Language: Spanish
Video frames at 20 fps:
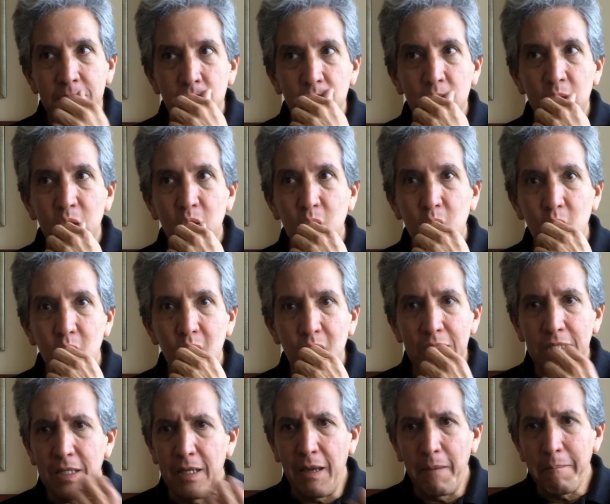¿no?
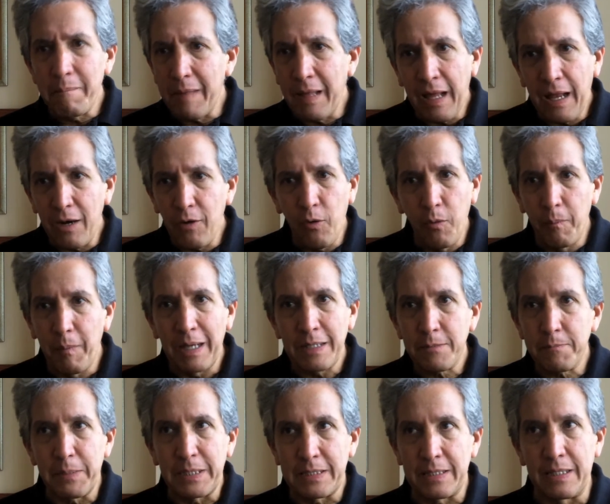Entonces dije, algo
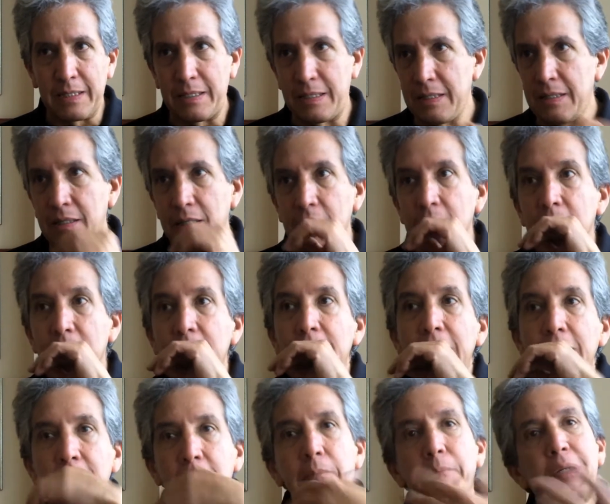más pasa aquí
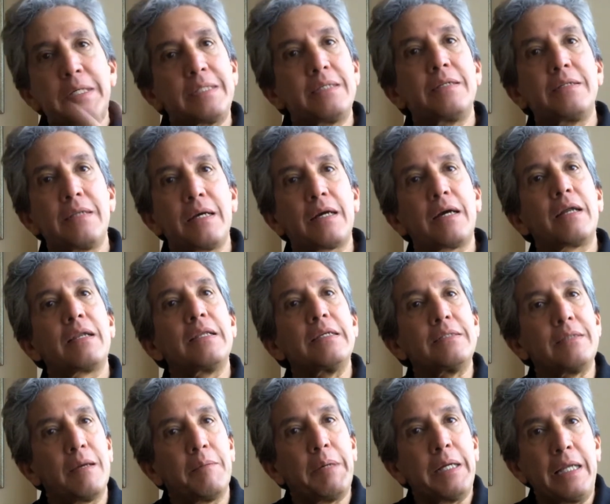y empecé a indagar de
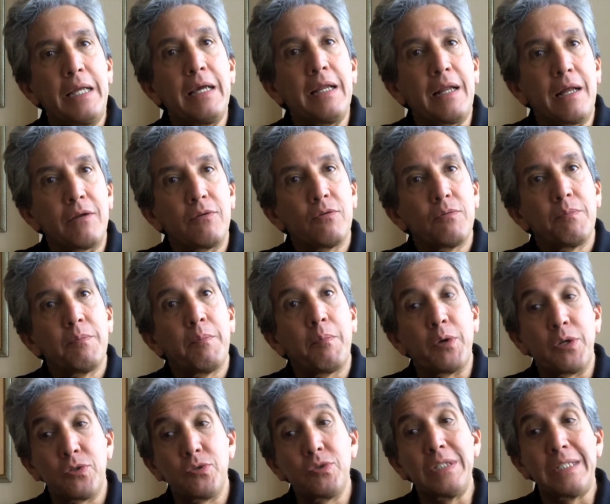esa manera. ¿no?
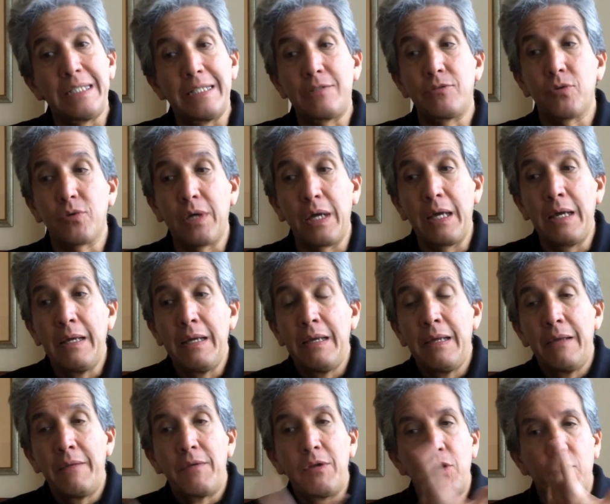Por eso insisto que
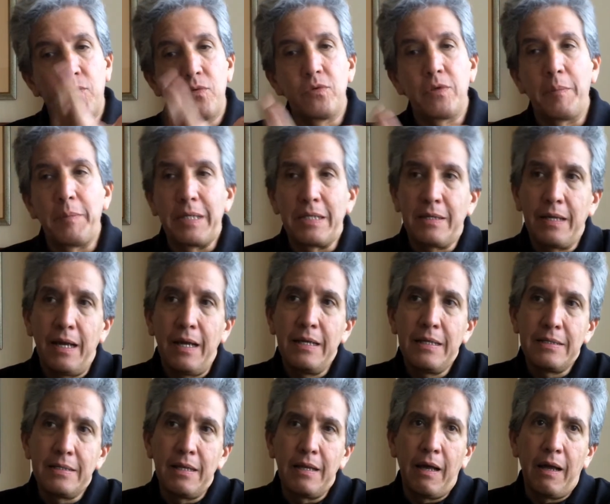lo fundamental
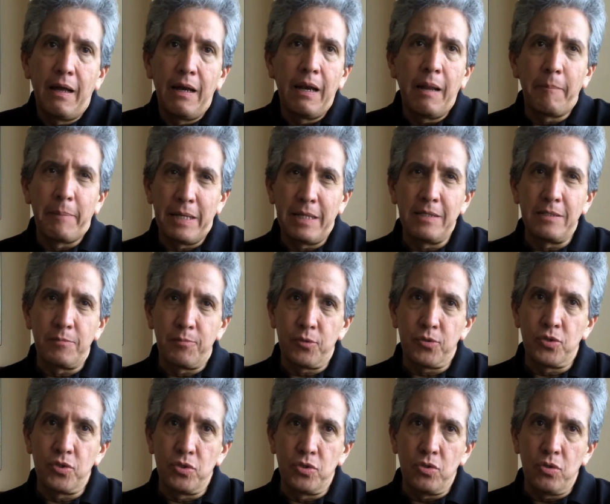es la,
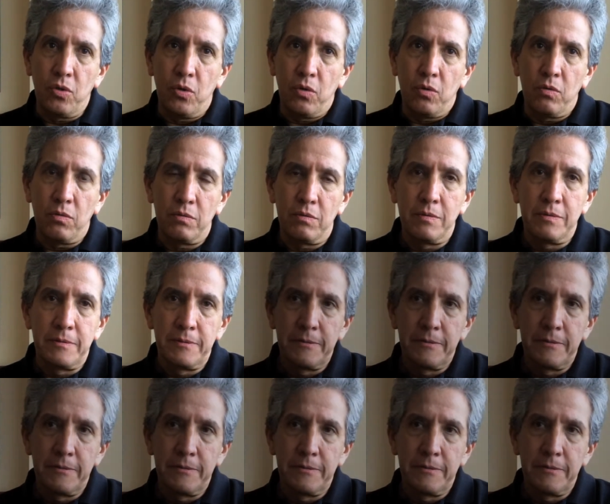predisposición.